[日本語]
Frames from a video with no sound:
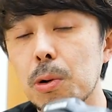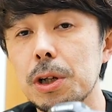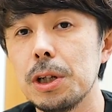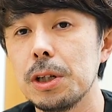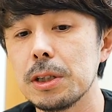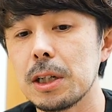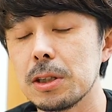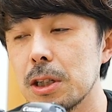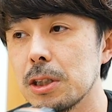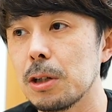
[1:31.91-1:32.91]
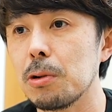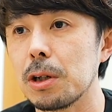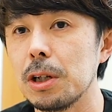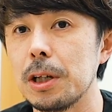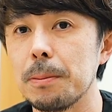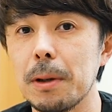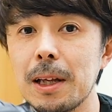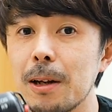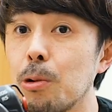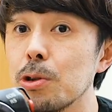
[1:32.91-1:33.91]
堀で撮影した時にま
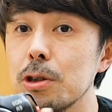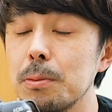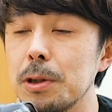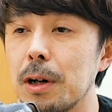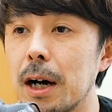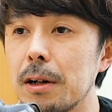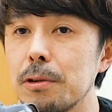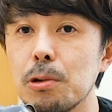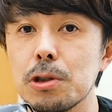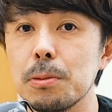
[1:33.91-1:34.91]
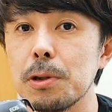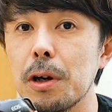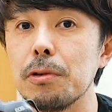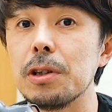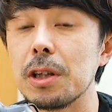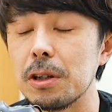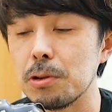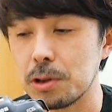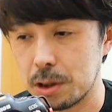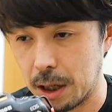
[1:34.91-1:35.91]
たね 50mm の RF50mm の F1.2
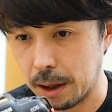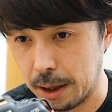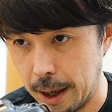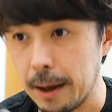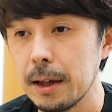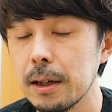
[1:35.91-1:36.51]
をつけて、